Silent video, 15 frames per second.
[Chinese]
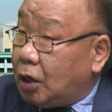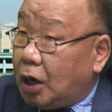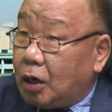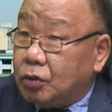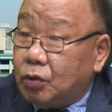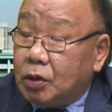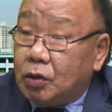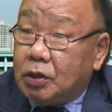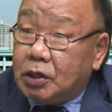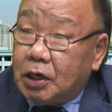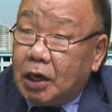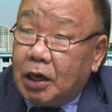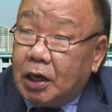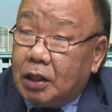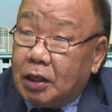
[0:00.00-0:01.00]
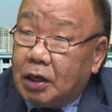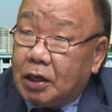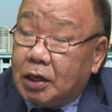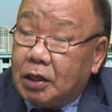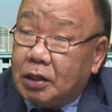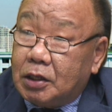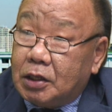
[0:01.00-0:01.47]
啊，所以说这个呢
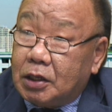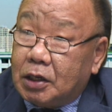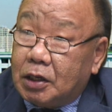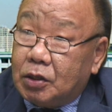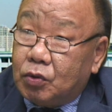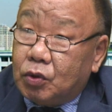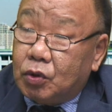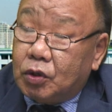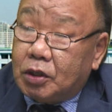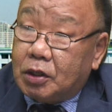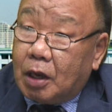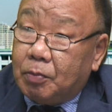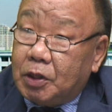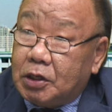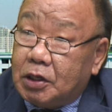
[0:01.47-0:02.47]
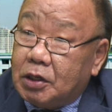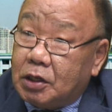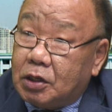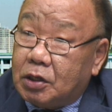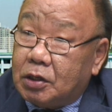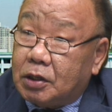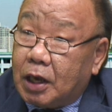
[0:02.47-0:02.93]
跟这个就是他们的经济
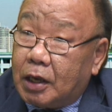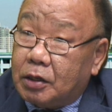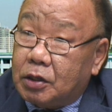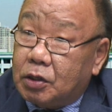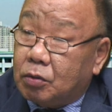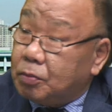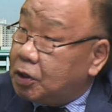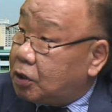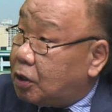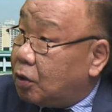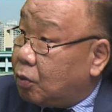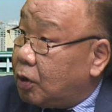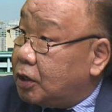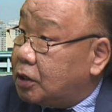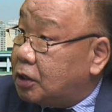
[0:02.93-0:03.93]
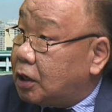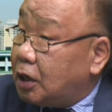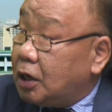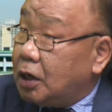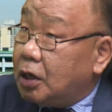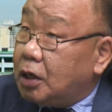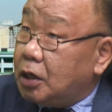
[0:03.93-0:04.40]
制裁是有密切的关系，
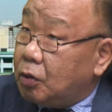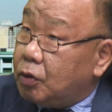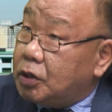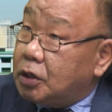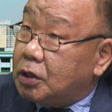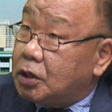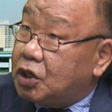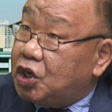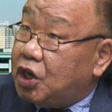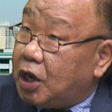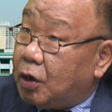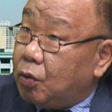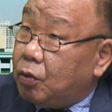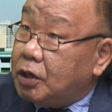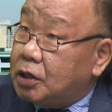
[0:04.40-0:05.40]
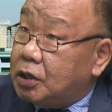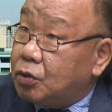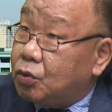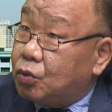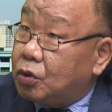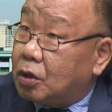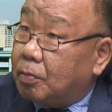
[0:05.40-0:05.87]
是因为这个是钱会进
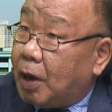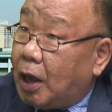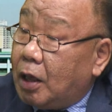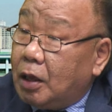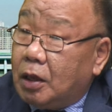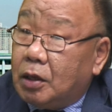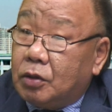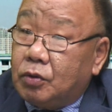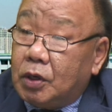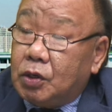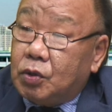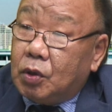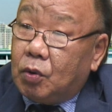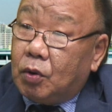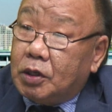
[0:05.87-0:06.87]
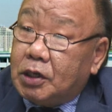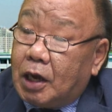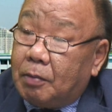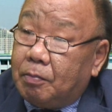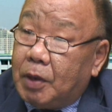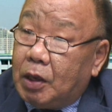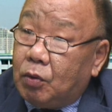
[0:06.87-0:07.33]
去的嘛，所以说我想
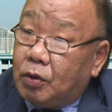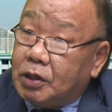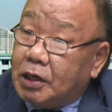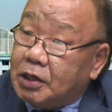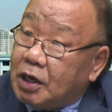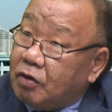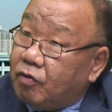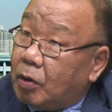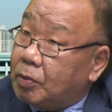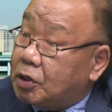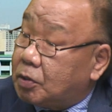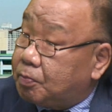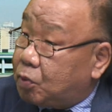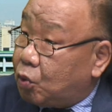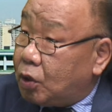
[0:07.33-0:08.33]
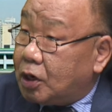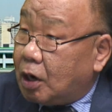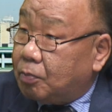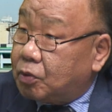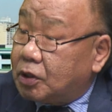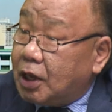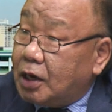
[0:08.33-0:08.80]
美国在这一方面是不会让
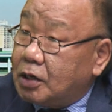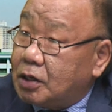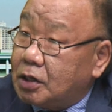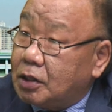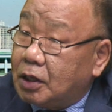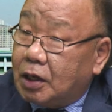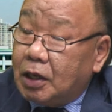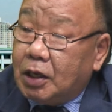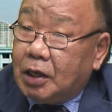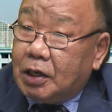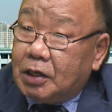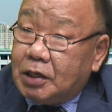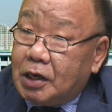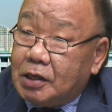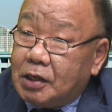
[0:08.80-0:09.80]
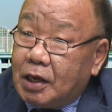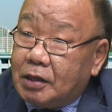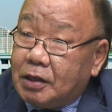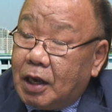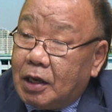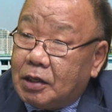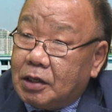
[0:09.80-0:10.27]
步，但是呢，现在
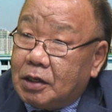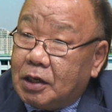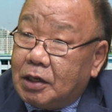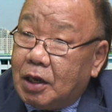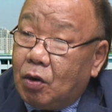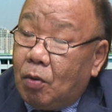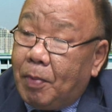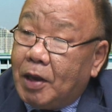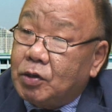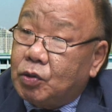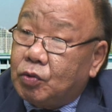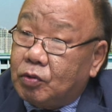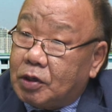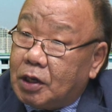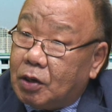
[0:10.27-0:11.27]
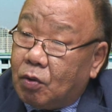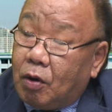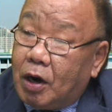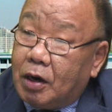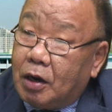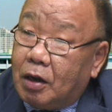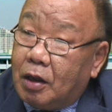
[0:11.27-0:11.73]
在这个联络办事处这一
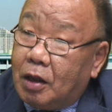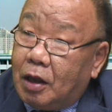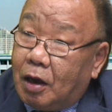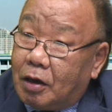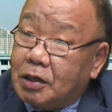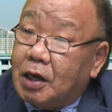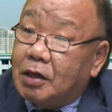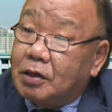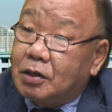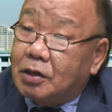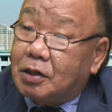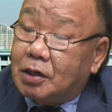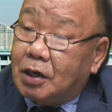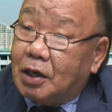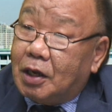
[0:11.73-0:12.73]
块呢，好像是